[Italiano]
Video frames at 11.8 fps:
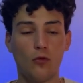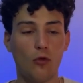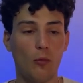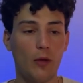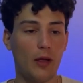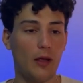
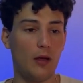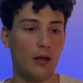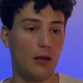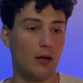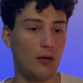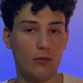come
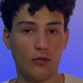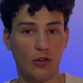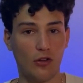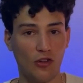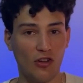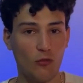eh,
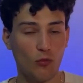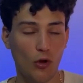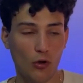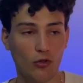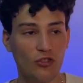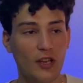cosa è uno
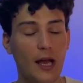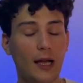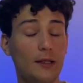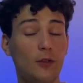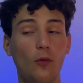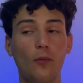e cosa è
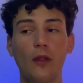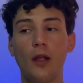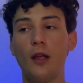l'altro.